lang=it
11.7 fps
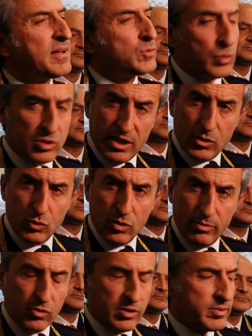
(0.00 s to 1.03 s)
tutti e due
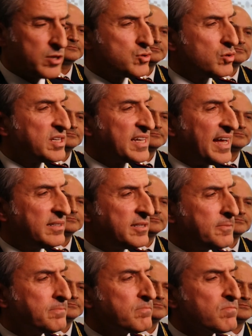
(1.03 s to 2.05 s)
pluripregiudicati